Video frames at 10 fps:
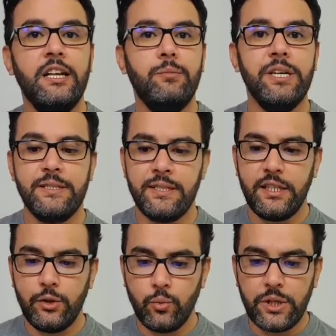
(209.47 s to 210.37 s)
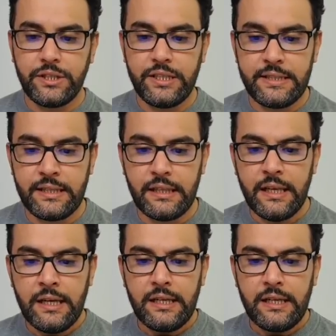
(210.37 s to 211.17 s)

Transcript: البنزين والديزل